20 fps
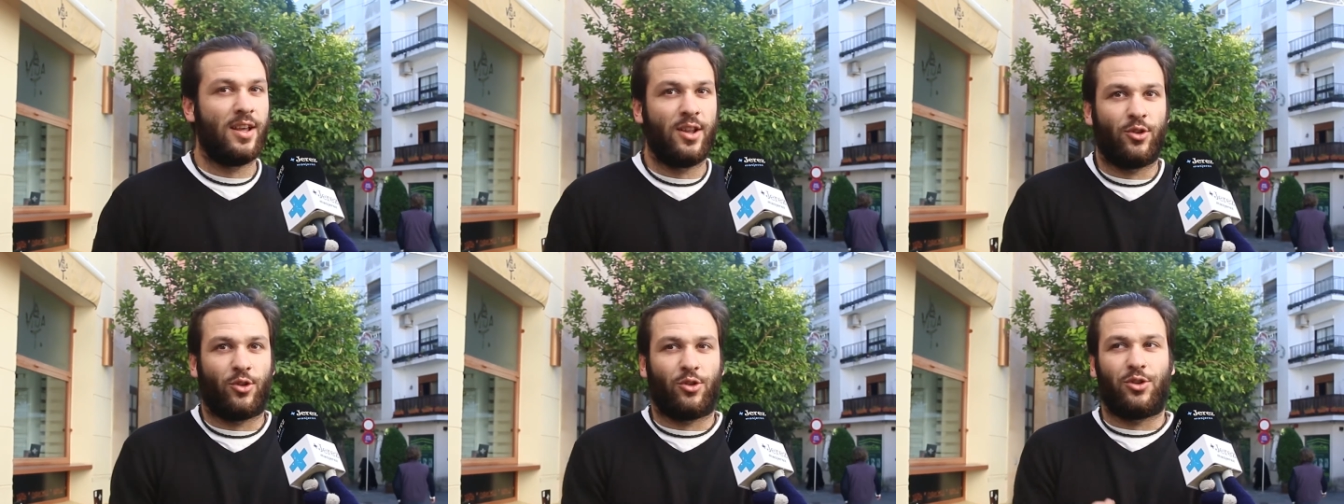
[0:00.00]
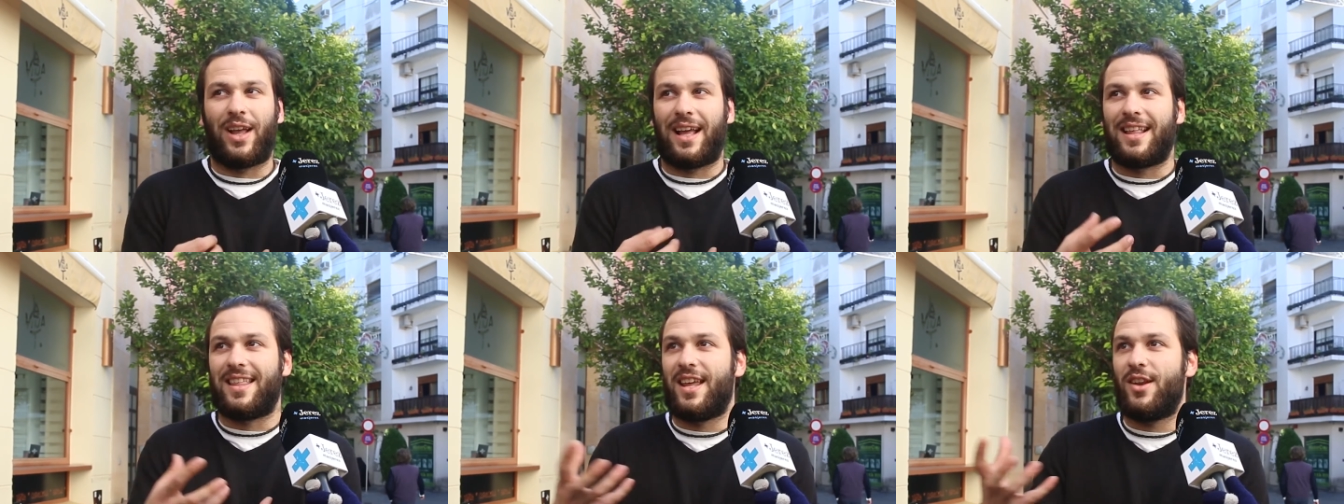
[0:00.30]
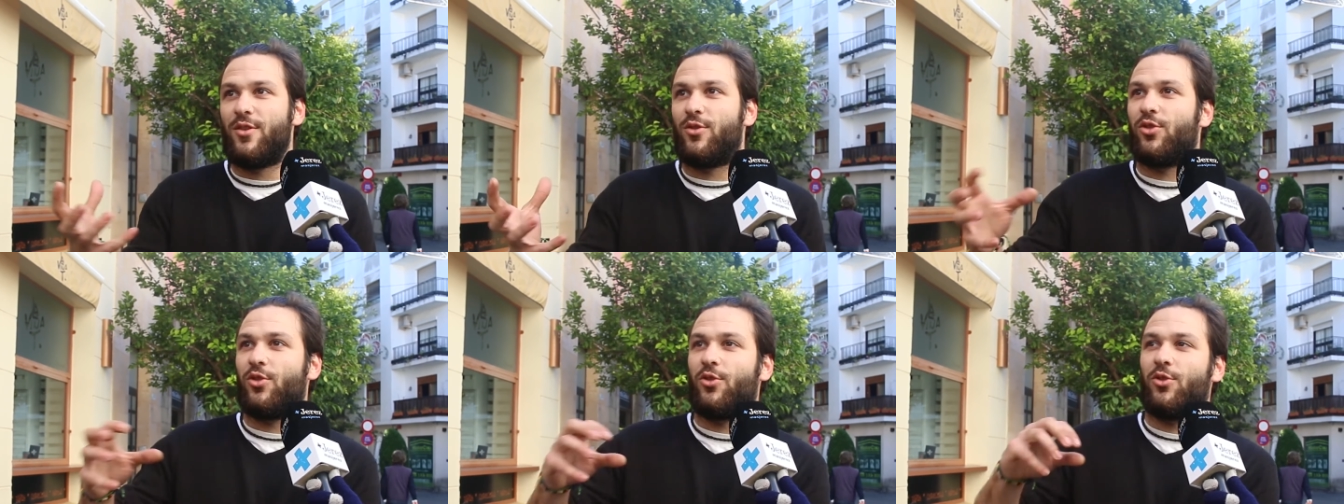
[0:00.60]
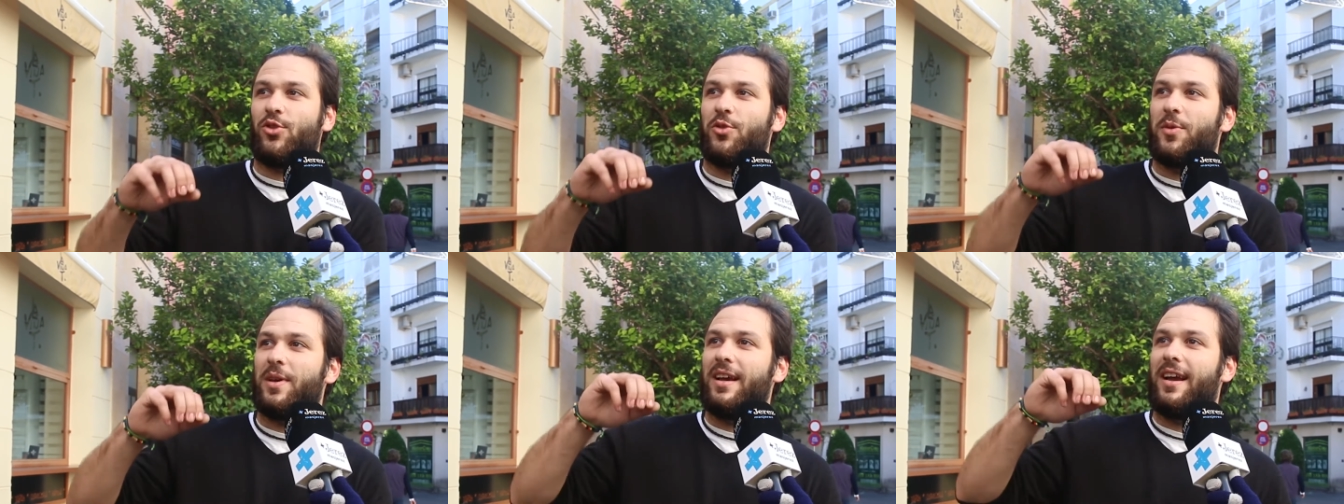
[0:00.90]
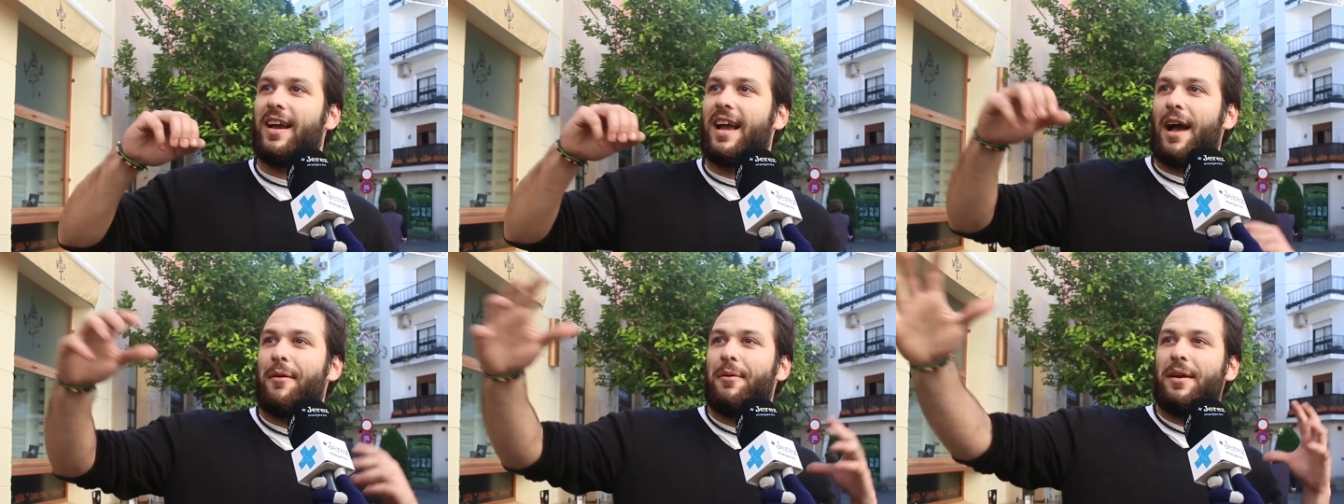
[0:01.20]
Esto está lleno, solo se ven
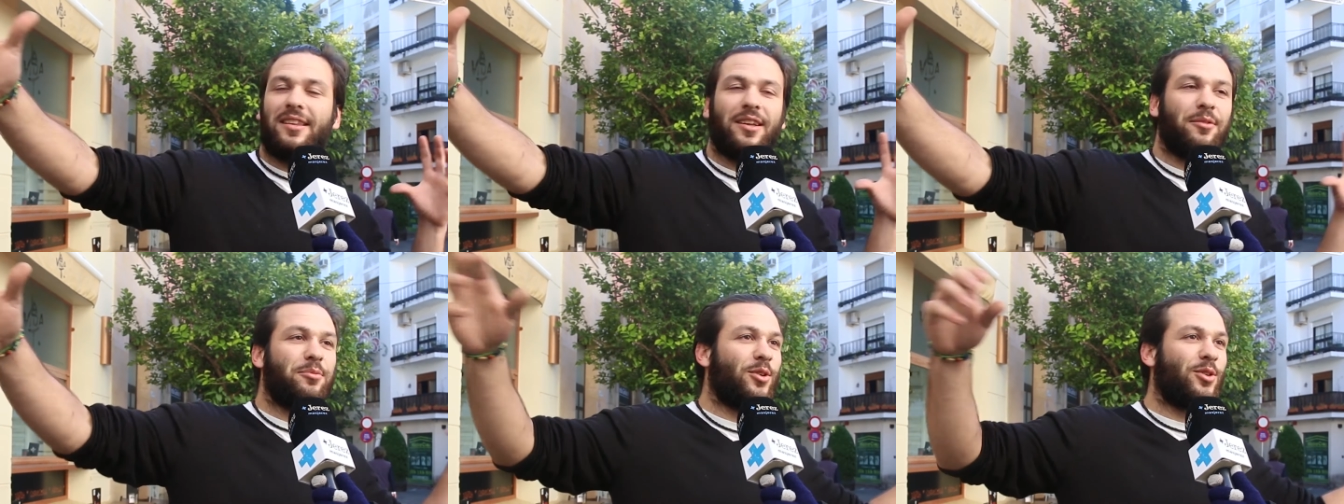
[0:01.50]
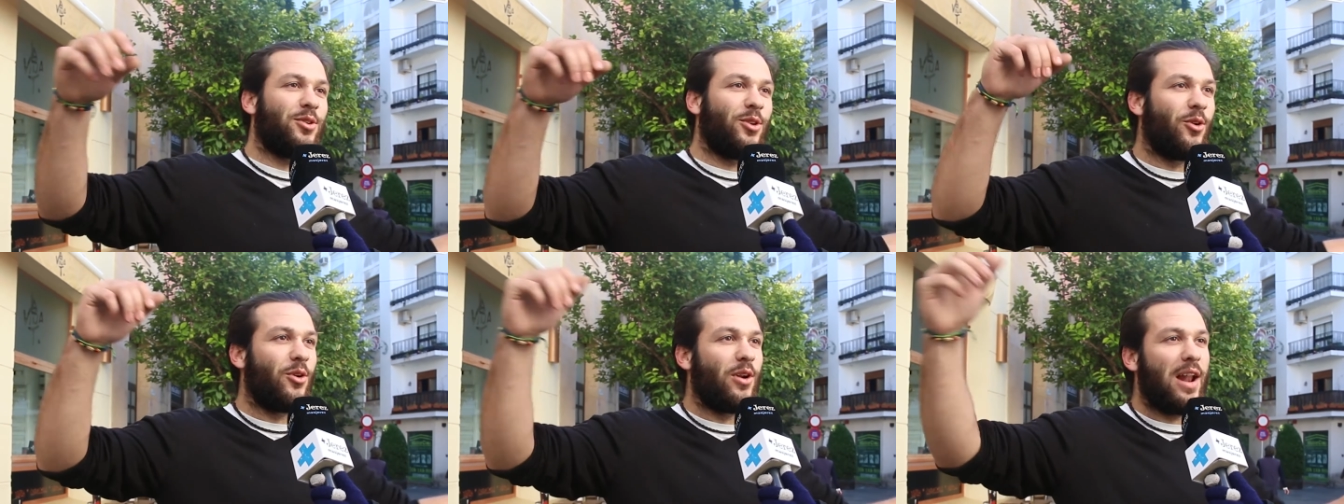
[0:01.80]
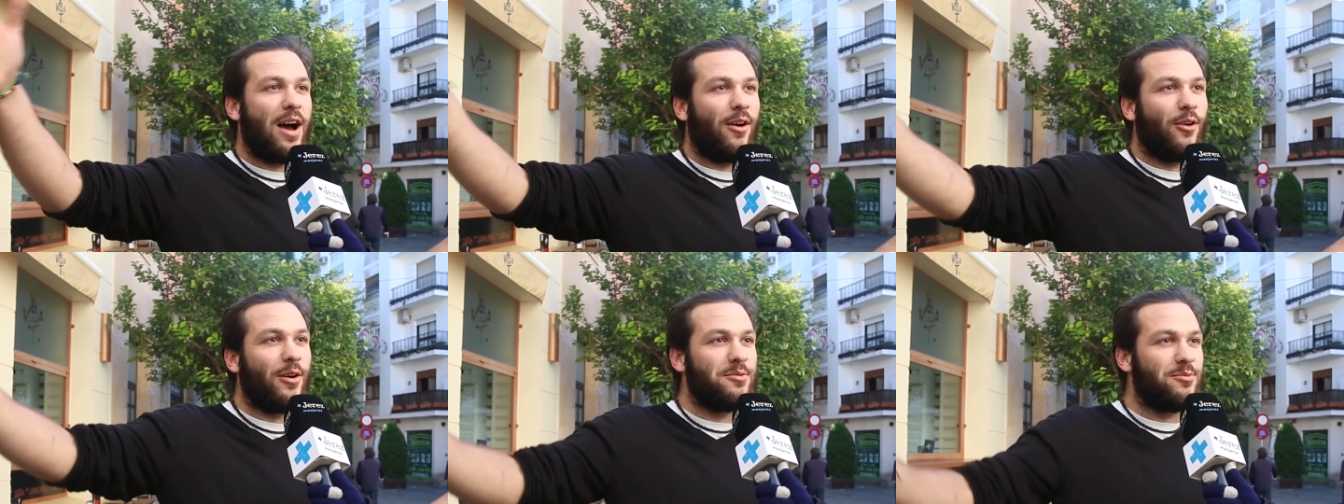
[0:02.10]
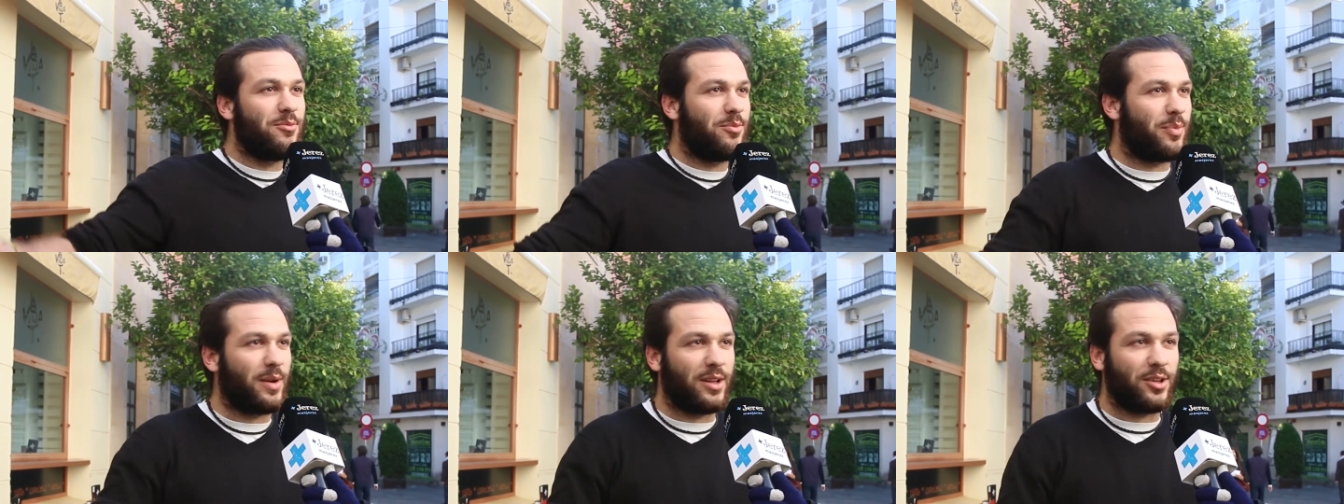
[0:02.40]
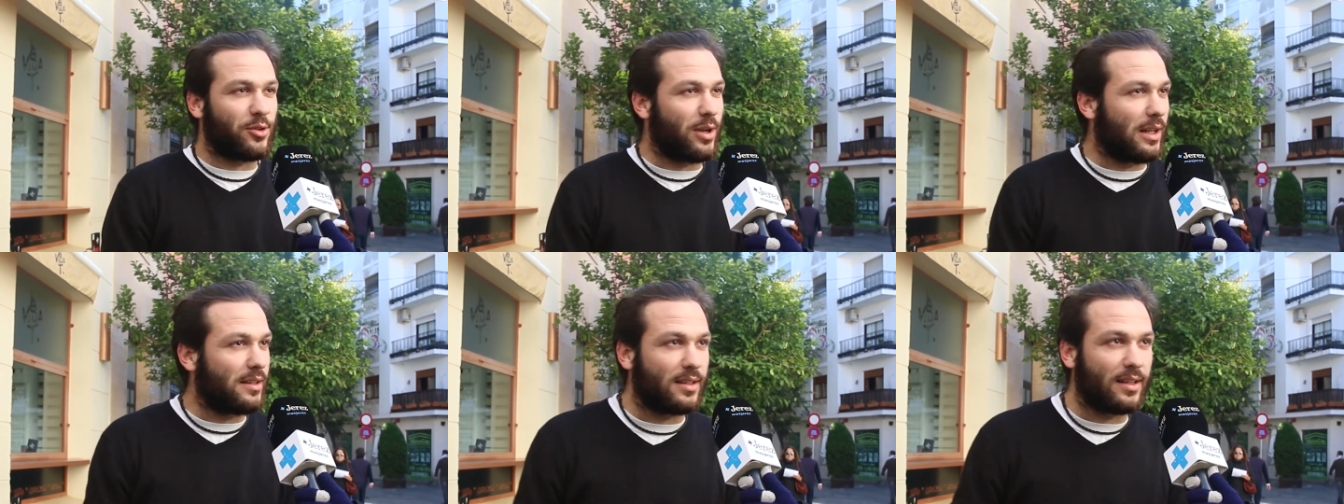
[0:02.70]
cabezas por todos lados,
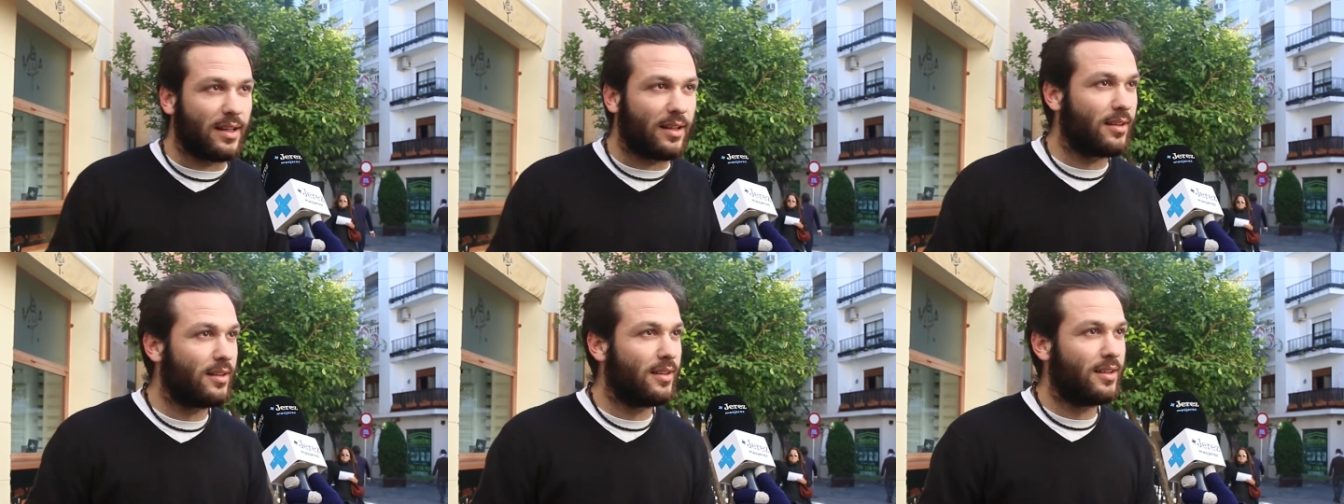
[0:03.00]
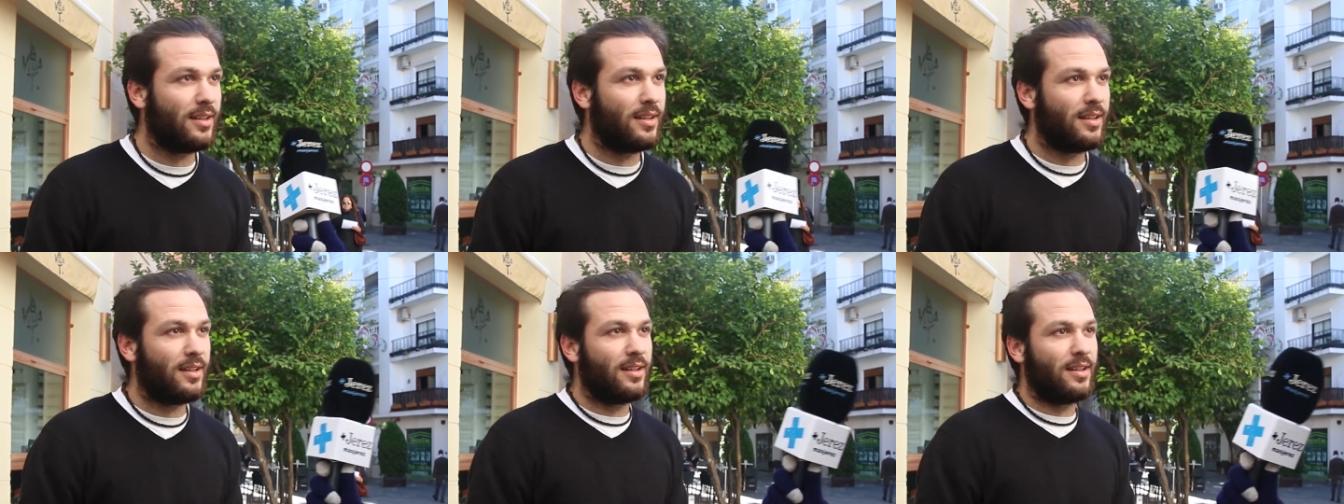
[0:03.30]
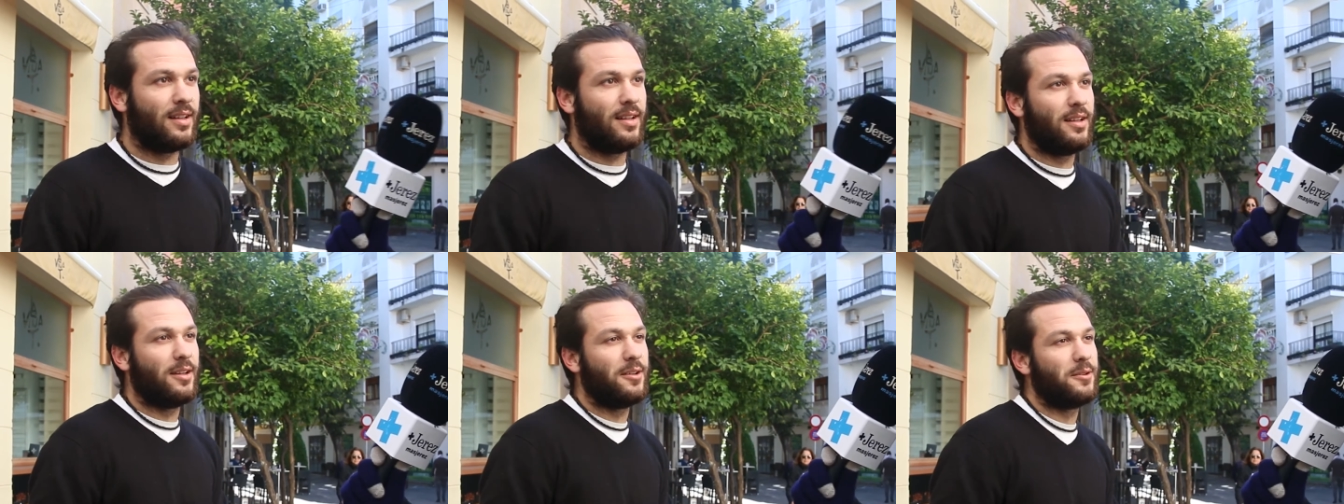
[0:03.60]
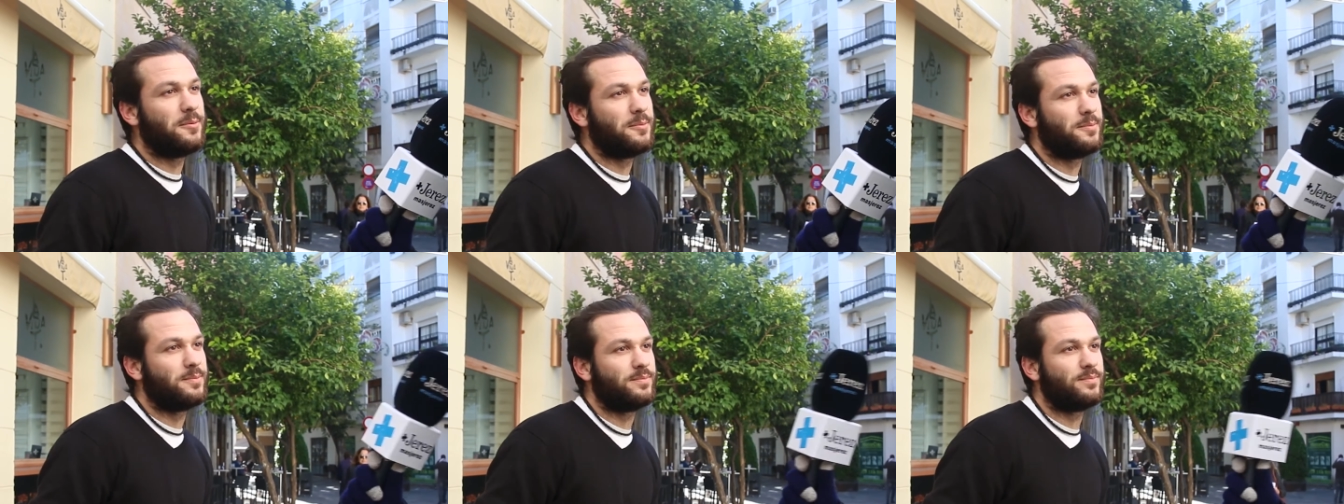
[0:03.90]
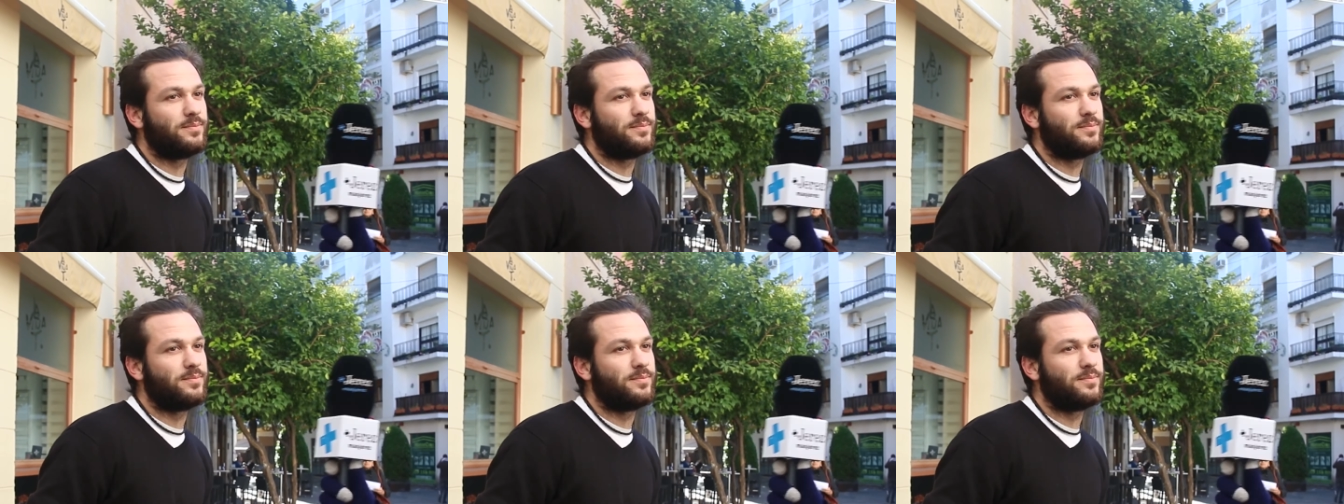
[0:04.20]
impresionante. ¿Y lo peor?